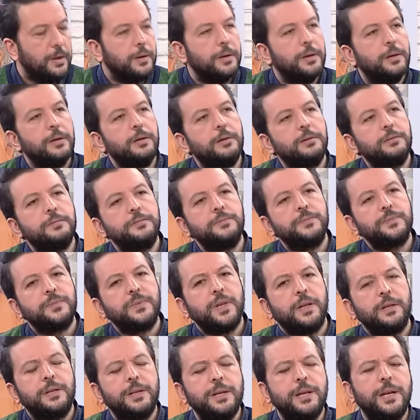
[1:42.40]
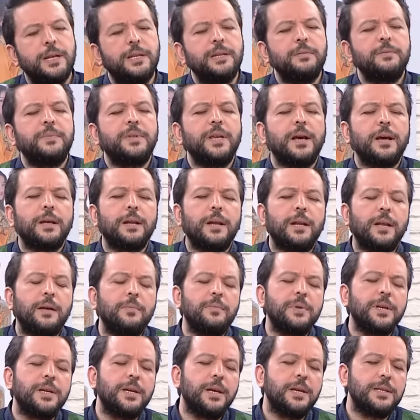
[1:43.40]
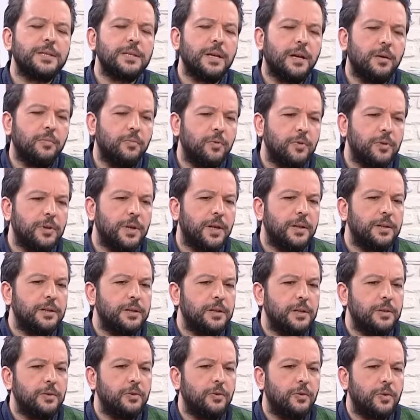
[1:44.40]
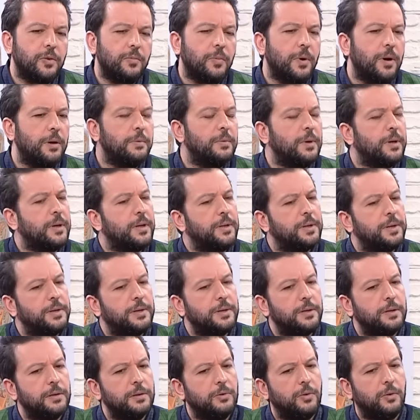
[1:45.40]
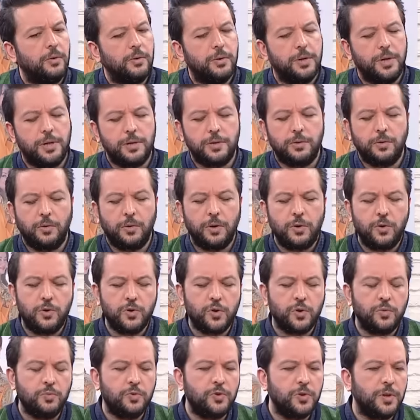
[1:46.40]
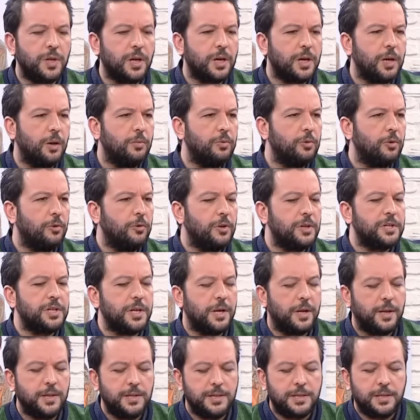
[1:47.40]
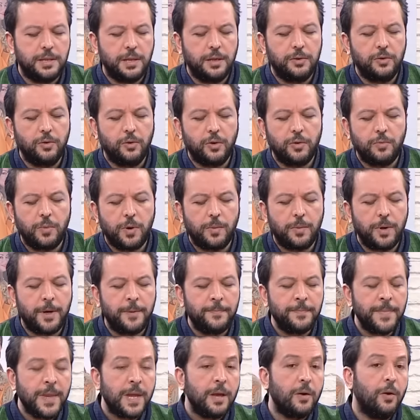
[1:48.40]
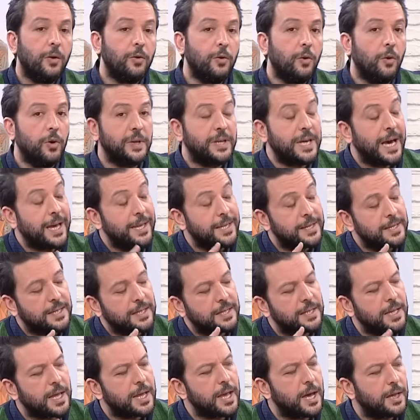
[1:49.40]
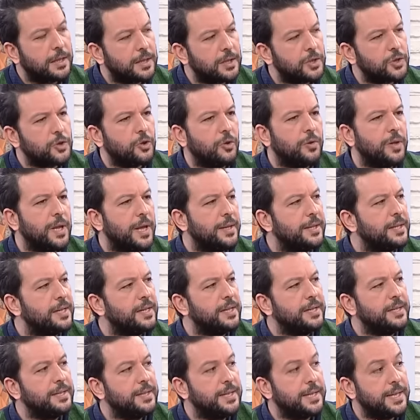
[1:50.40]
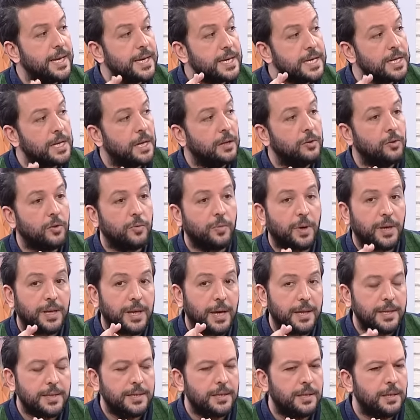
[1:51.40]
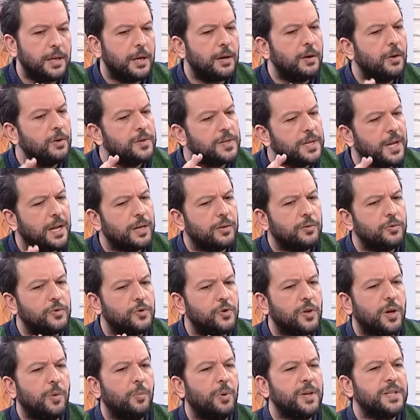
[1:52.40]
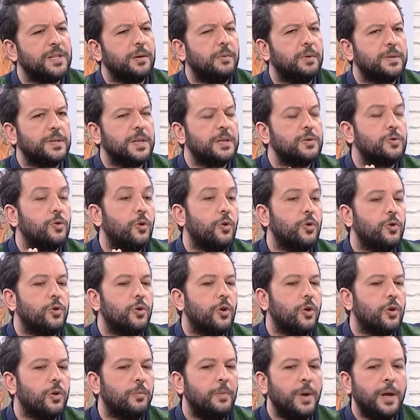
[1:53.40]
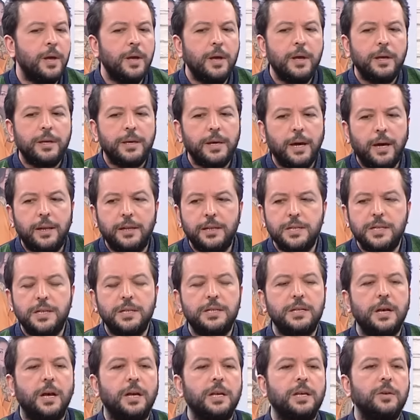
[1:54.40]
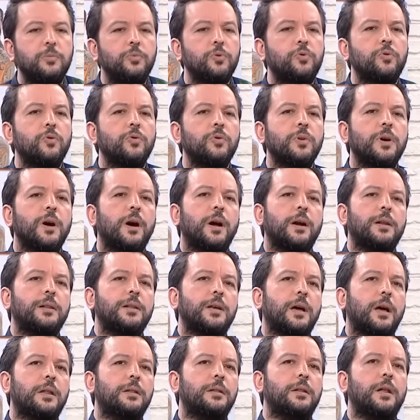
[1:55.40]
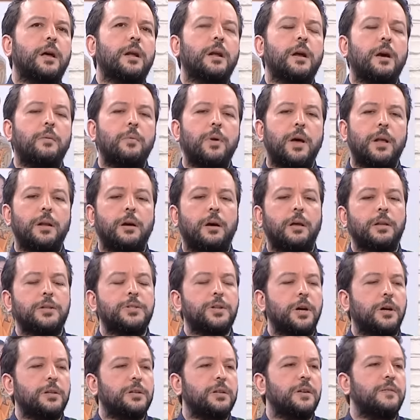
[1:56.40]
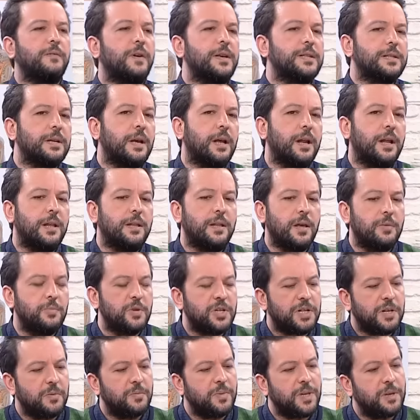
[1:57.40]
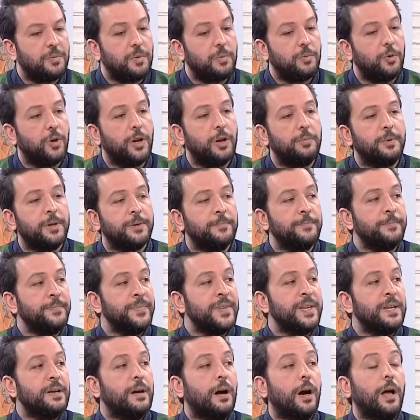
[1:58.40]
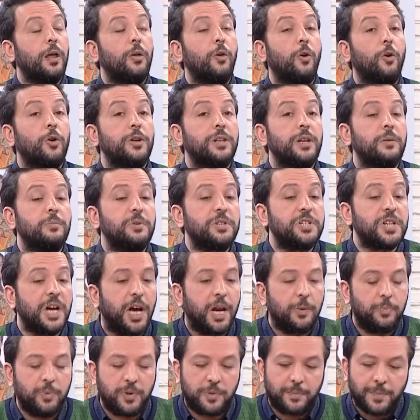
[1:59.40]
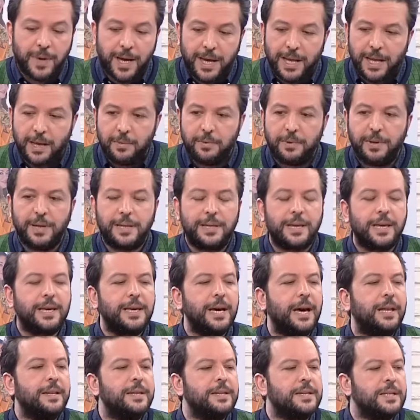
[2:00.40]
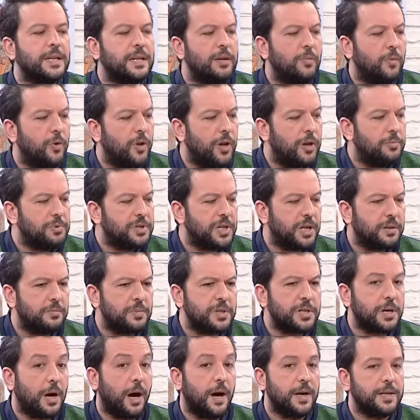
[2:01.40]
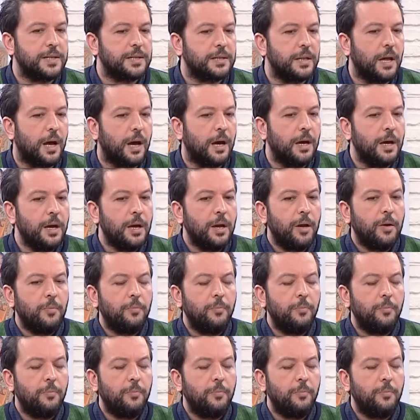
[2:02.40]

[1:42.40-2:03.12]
Diledin zaten. Şimdi Diledim bir kez tekrardan burada bir kez yayında. daha buradan diliyorum. Ee, ondan sonra özrümüzün de kabul olacağını hissediyorum ama o kendisini de yanlış yönlendirildiğini de inanıyorum. Bak kendisini de özellikle üstüne basa basa söylüyorum. Kendisi sanki bütün gardiyanlara ben alçaktır vesaire demişim Bir gibi orada böyle bir çarpıtma oldu. orada bir çarpıtmayla birlikte kendisine böyle bir şey Asla.